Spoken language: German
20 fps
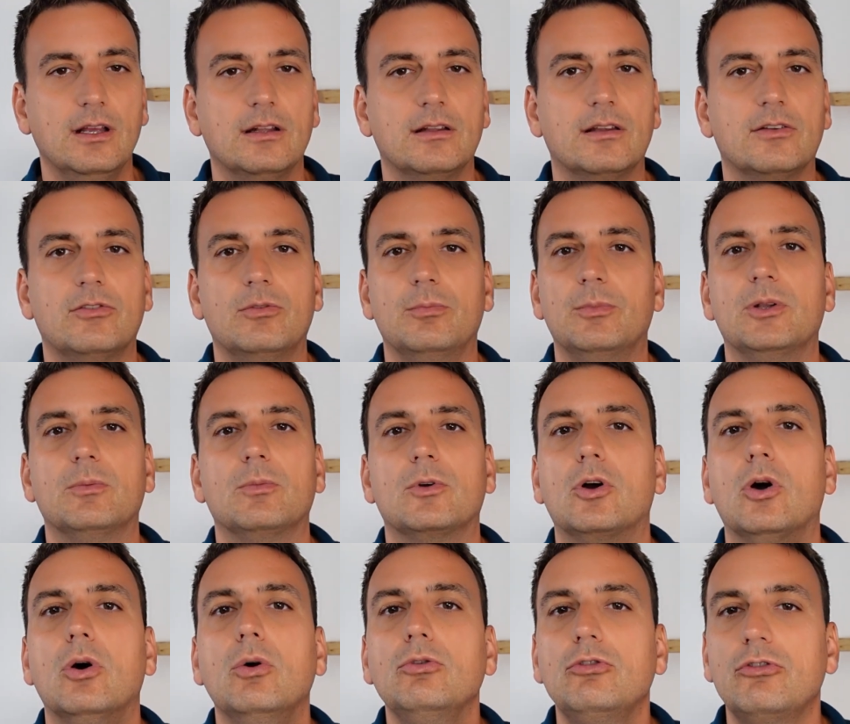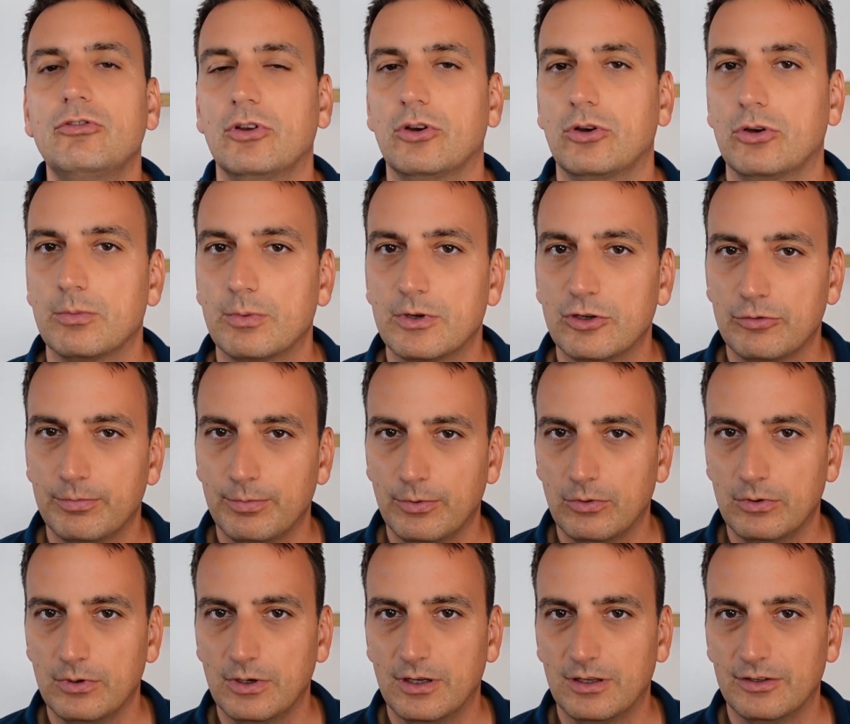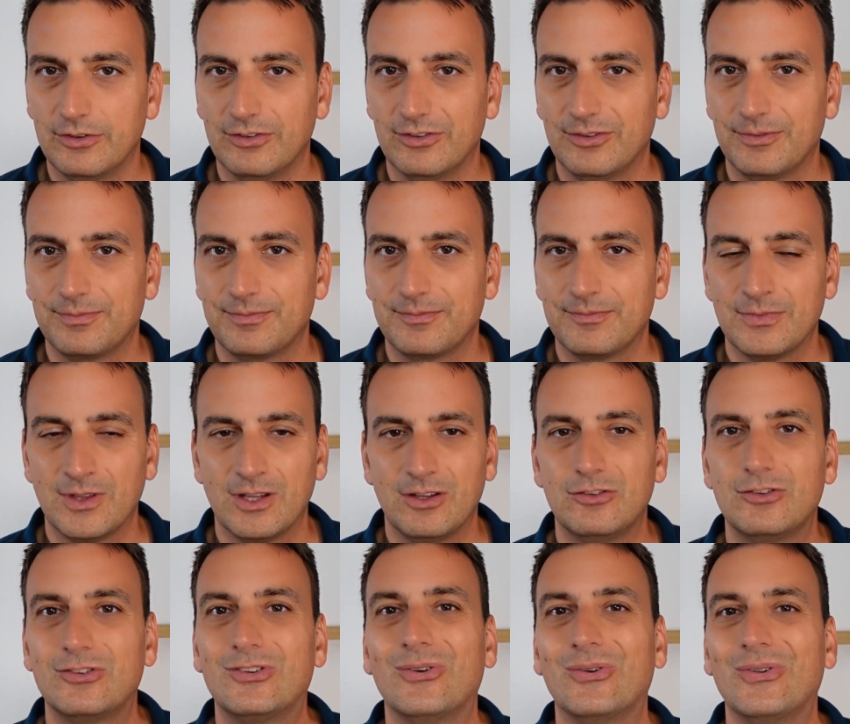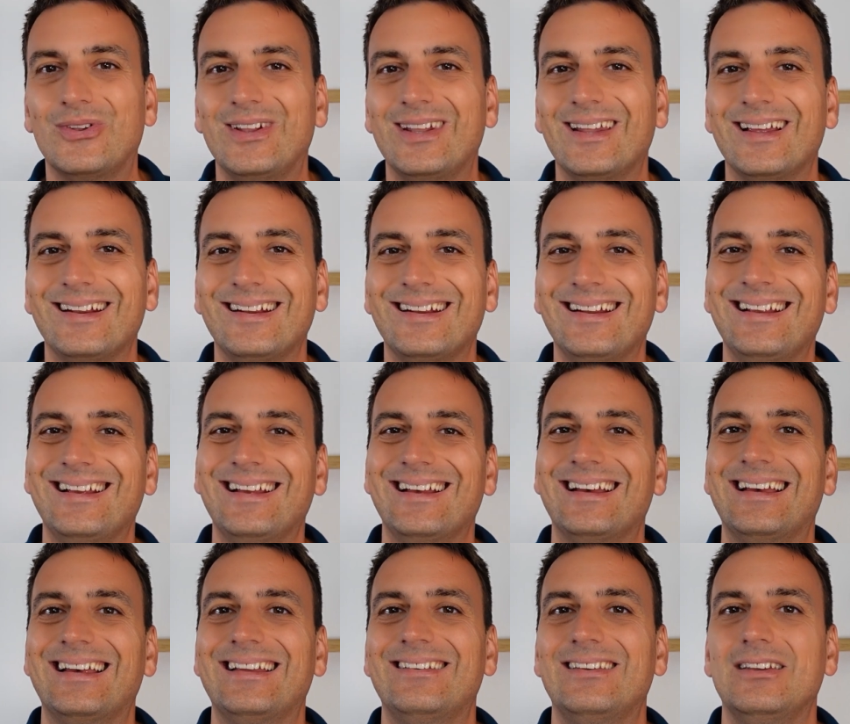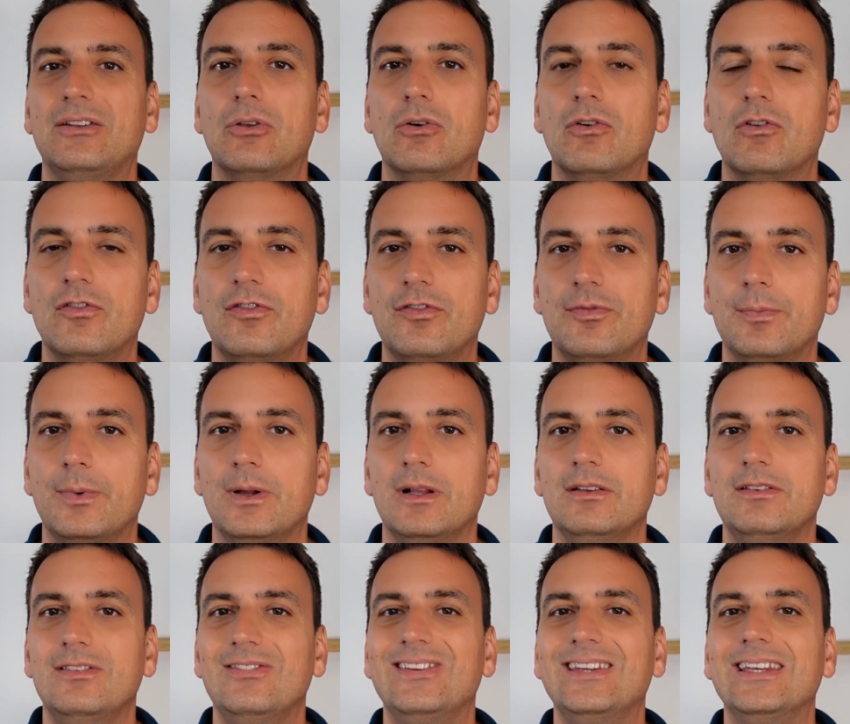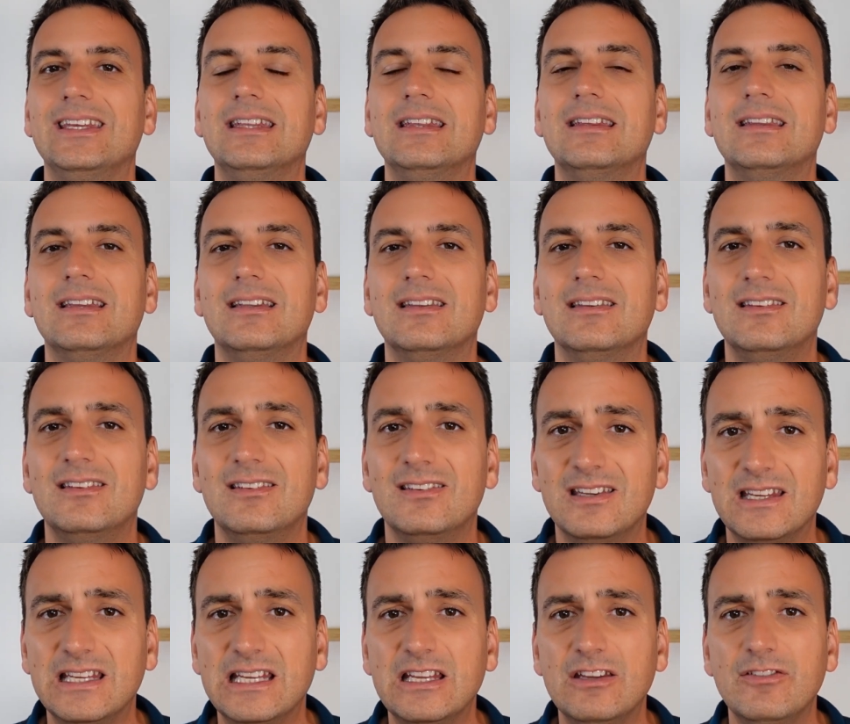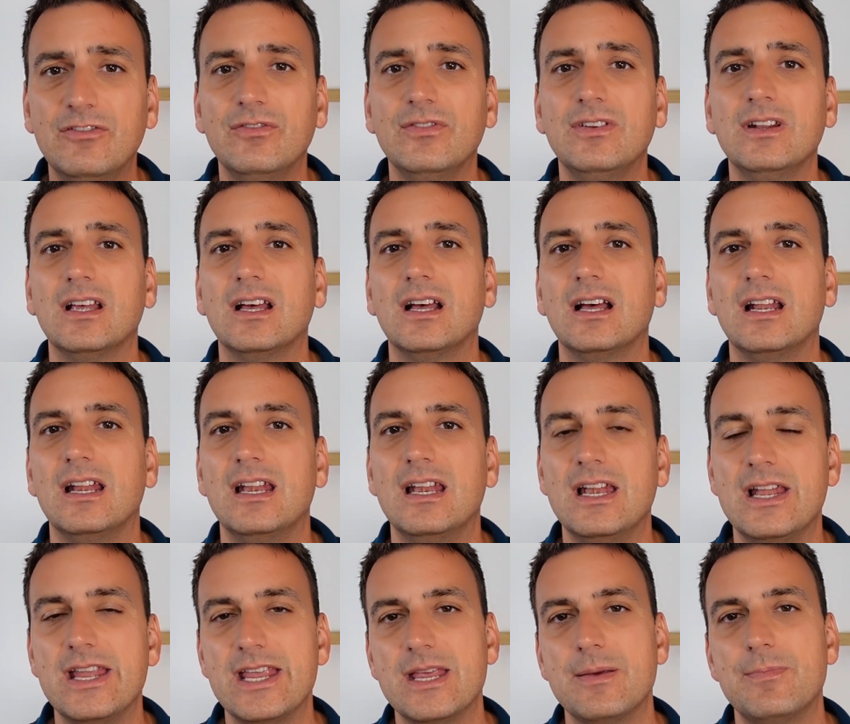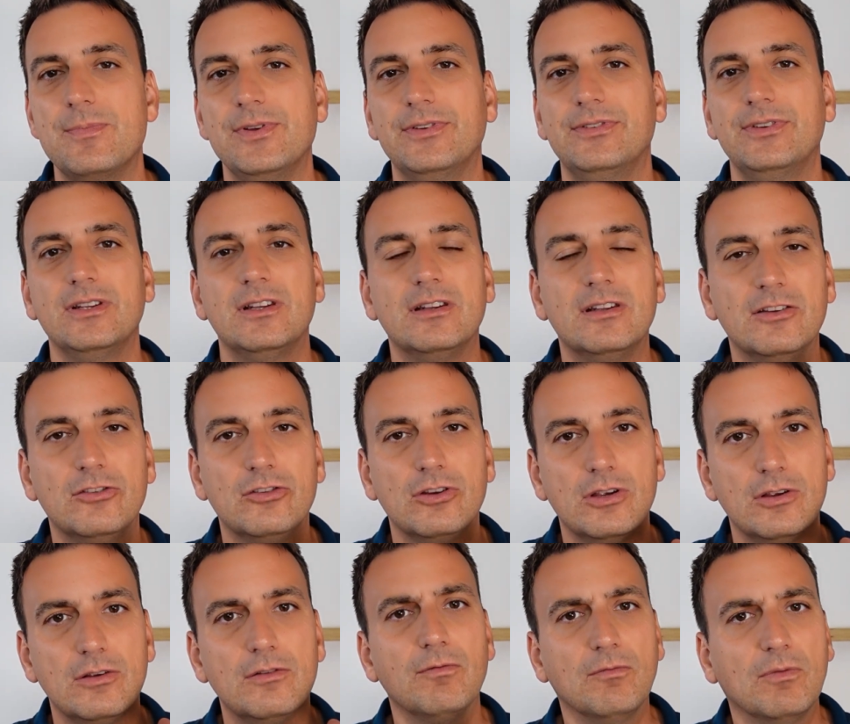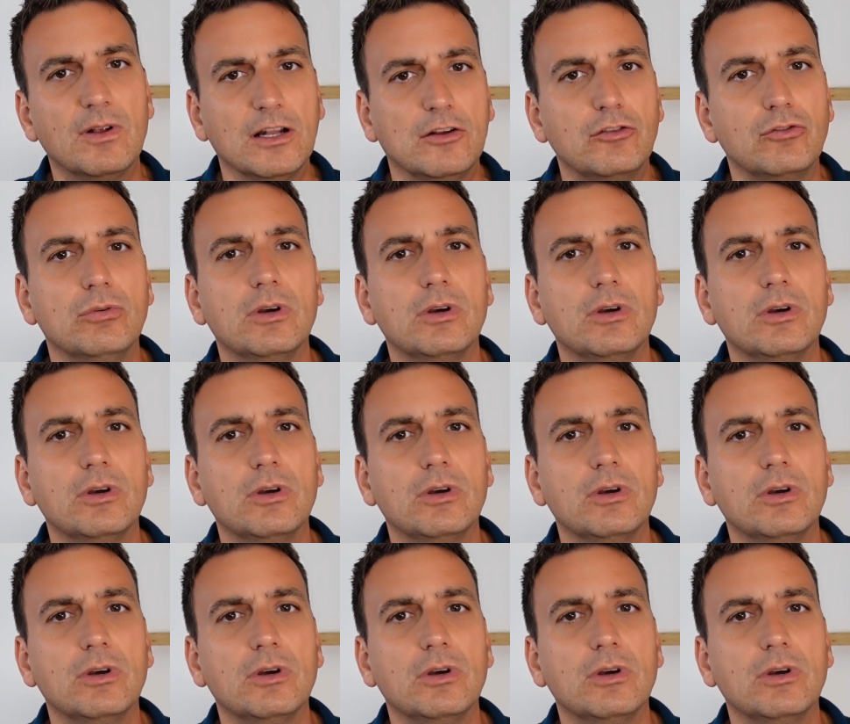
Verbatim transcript: dass du mit einem Coach darüber gesprochen hast, sondern sind oftmals die intensiven Erlebnisse, die dich wirklich